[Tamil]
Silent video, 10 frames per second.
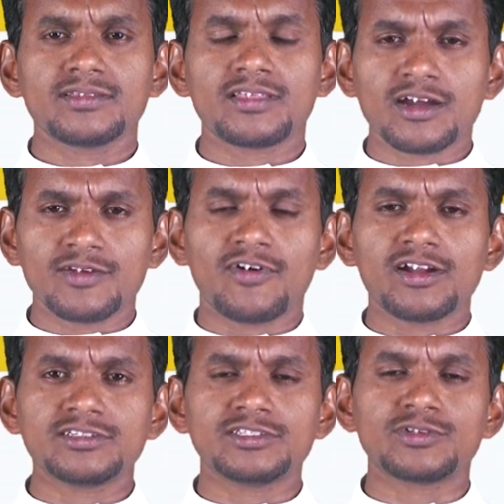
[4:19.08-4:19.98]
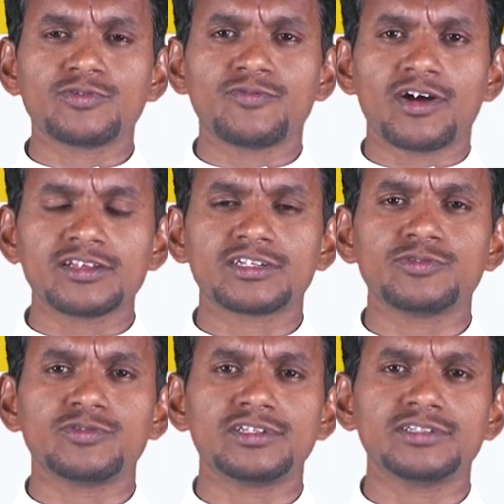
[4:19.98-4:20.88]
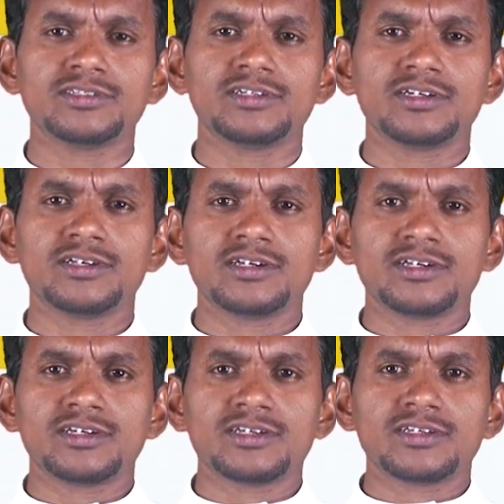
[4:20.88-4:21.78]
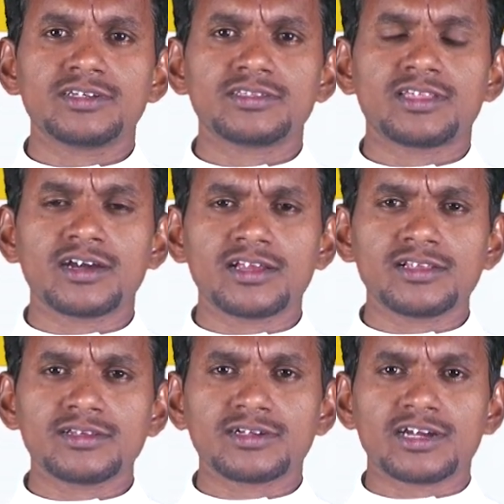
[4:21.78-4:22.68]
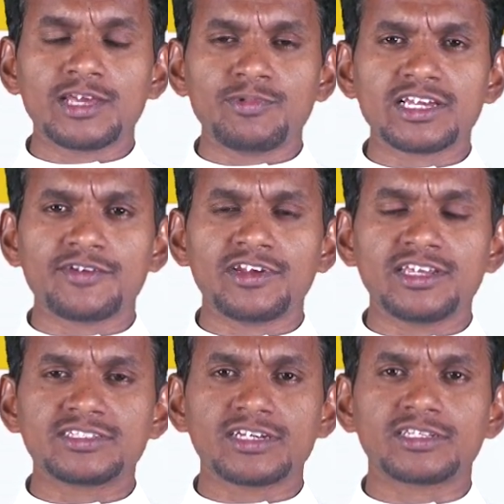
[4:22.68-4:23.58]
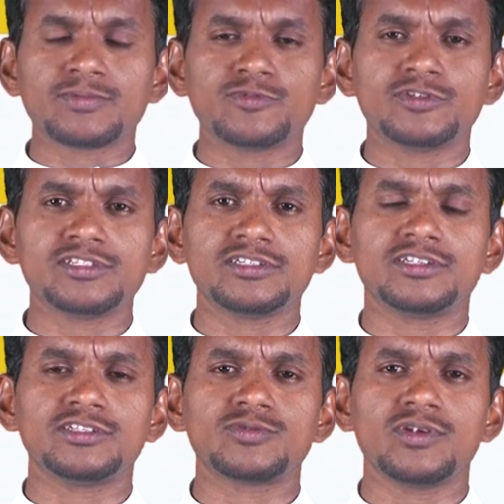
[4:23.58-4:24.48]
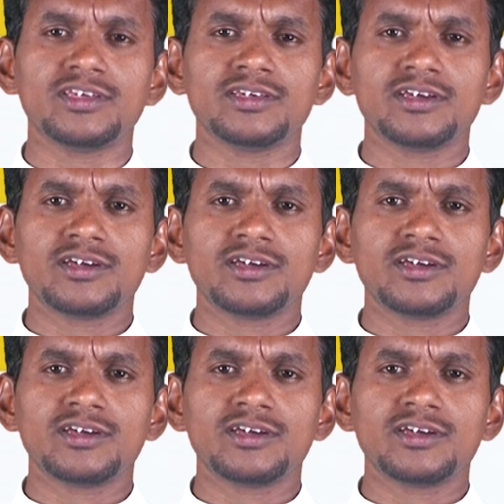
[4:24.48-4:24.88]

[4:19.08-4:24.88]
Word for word: தாங்கள் வாழ்கின்ற ஒரு வாழ்க்கை ஒன்று தாங்கள் கடைபிடிக்க வேண்டிய சட்டம் ஒன்று என்று சொல்லி